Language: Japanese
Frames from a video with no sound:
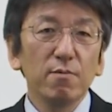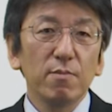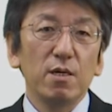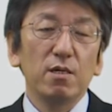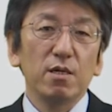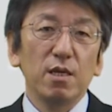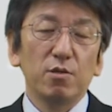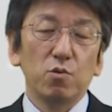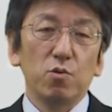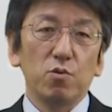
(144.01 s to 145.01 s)
まあ
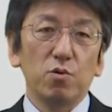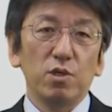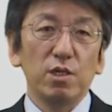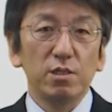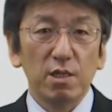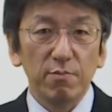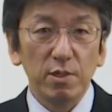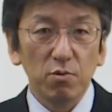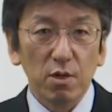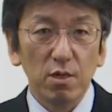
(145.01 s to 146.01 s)
えー、と
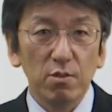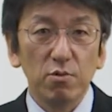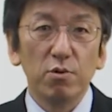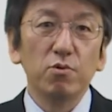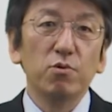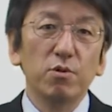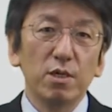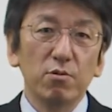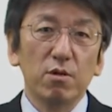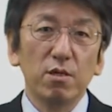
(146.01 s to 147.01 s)
ヒスタミンとか
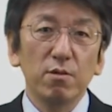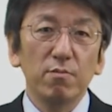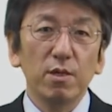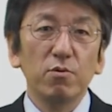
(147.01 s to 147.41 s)
ロエコトリエンとかまあ、